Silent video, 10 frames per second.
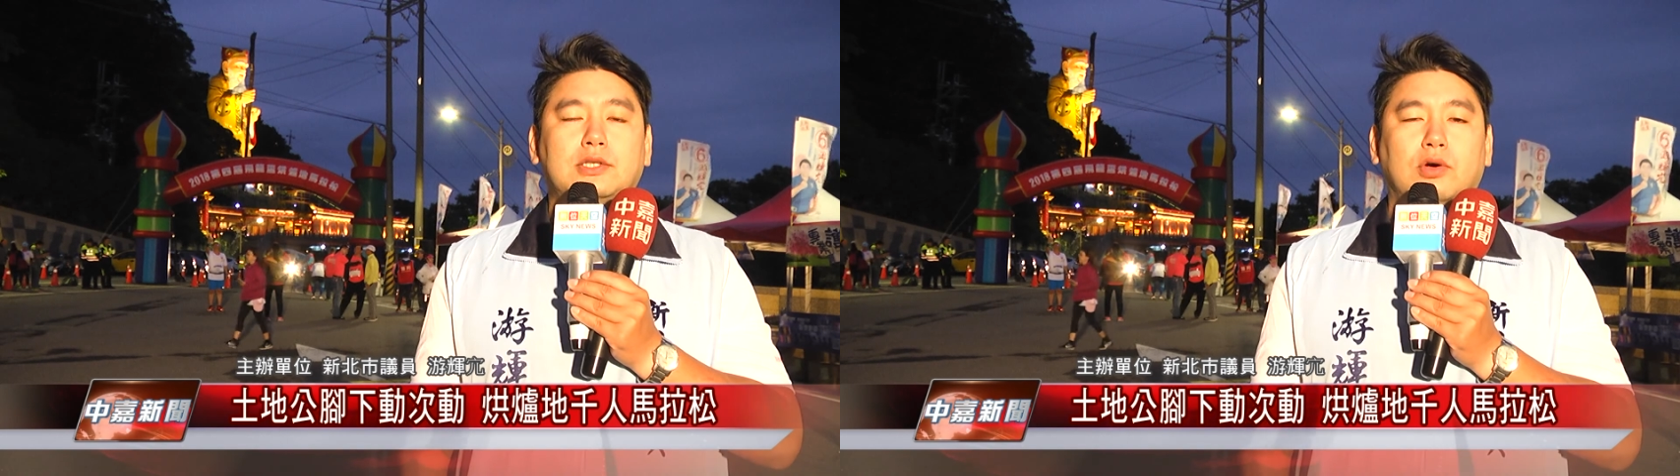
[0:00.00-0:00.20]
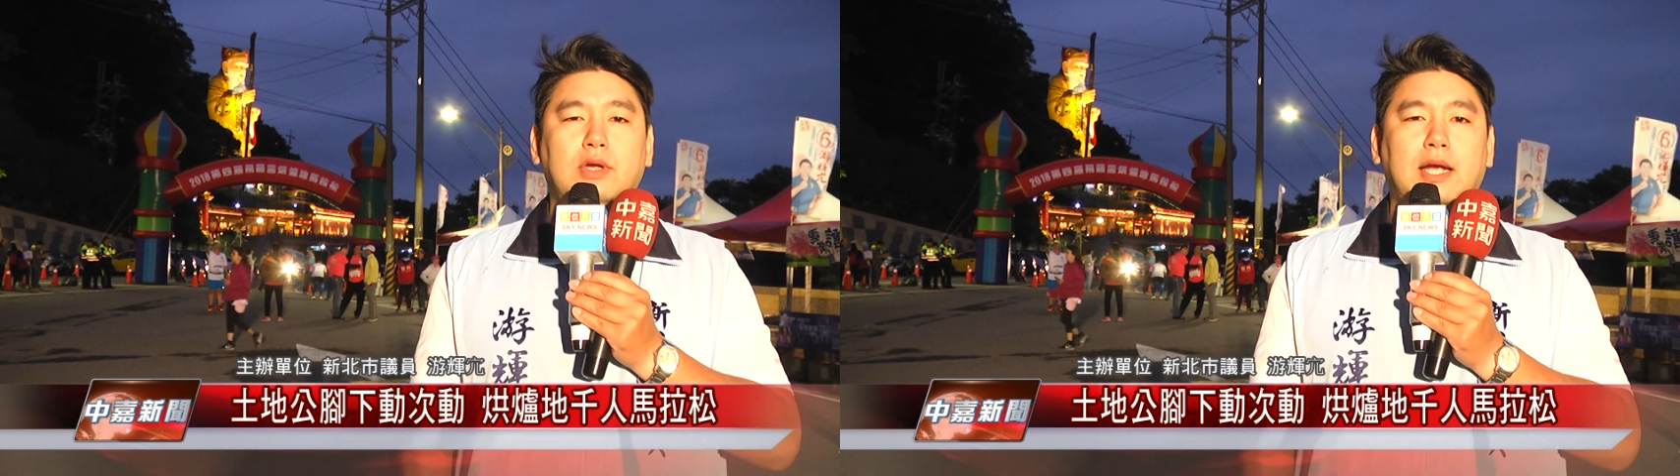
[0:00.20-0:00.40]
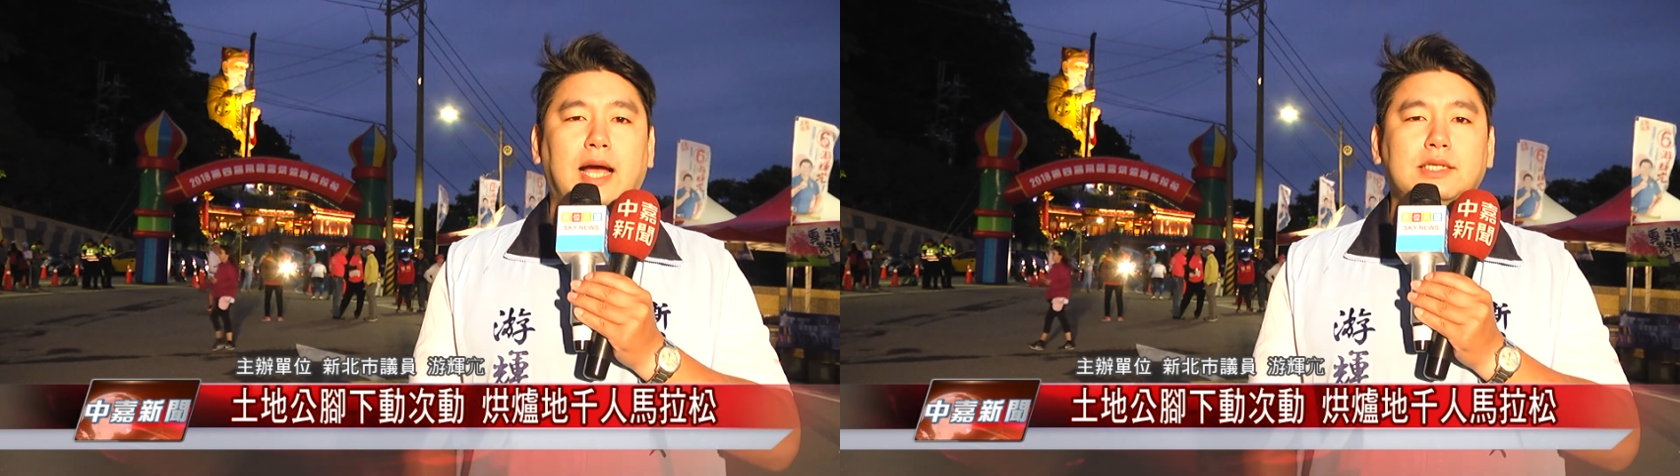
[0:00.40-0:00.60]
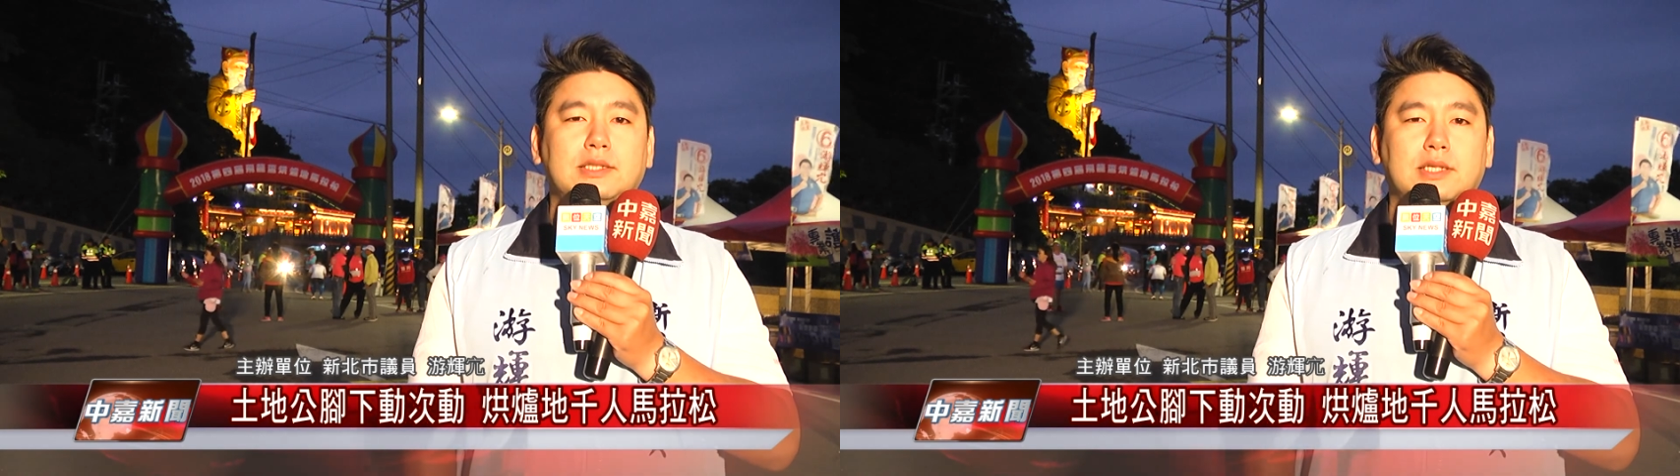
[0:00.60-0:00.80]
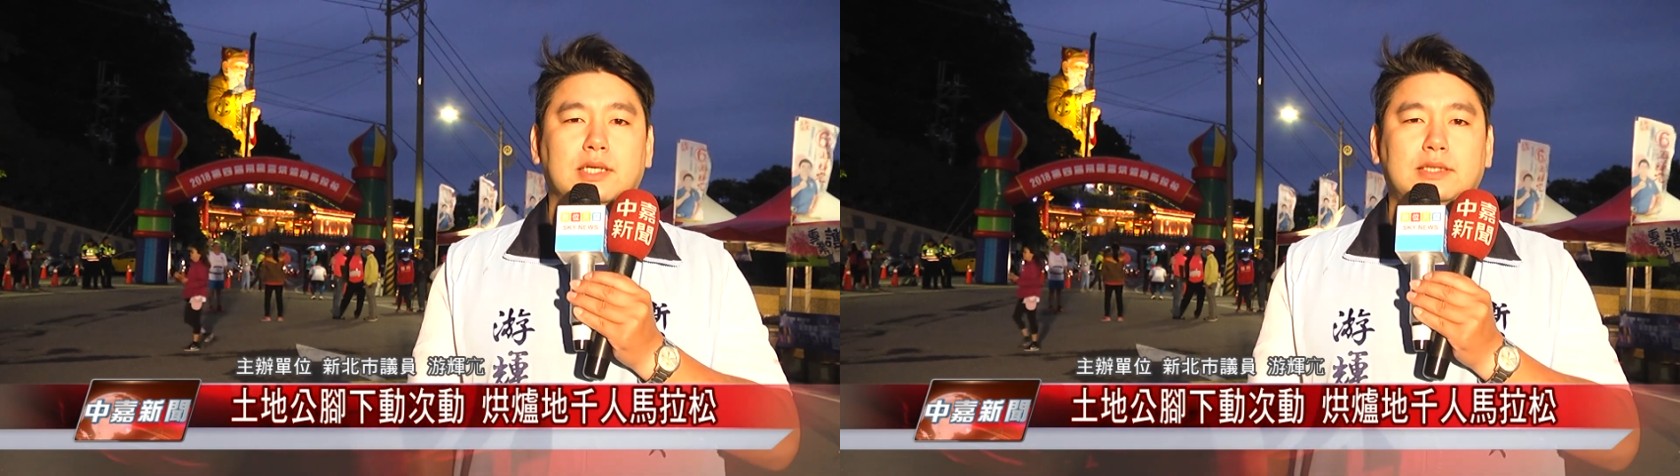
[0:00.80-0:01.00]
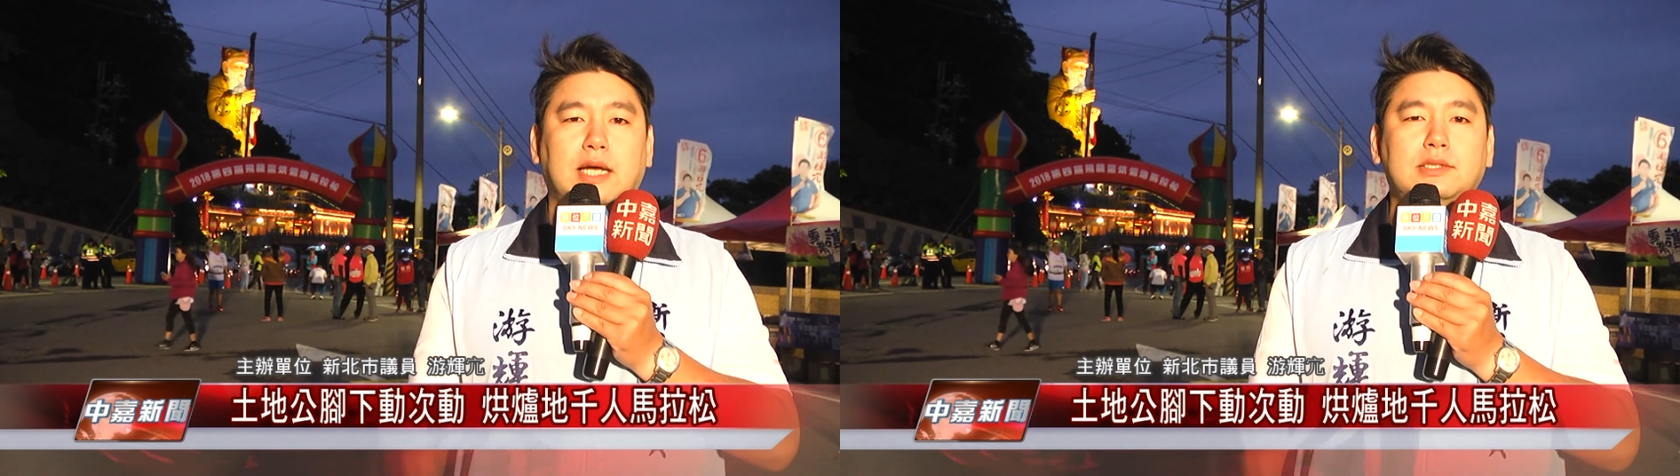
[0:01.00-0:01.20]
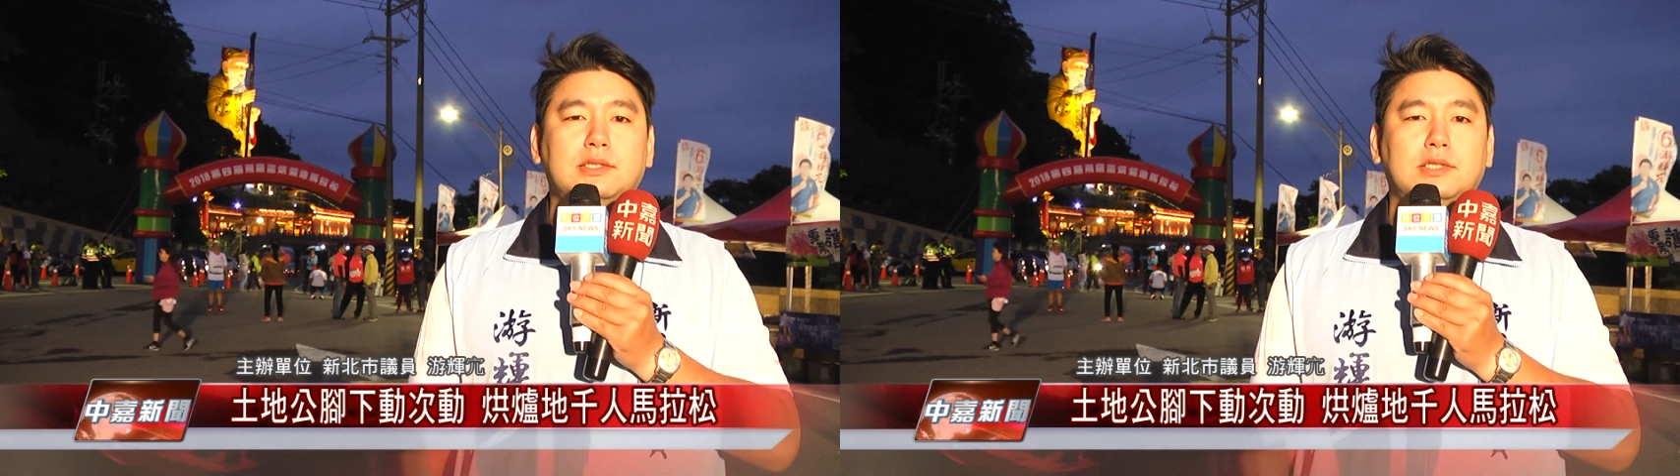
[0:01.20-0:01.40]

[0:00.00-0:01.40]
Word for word: 从一开始的三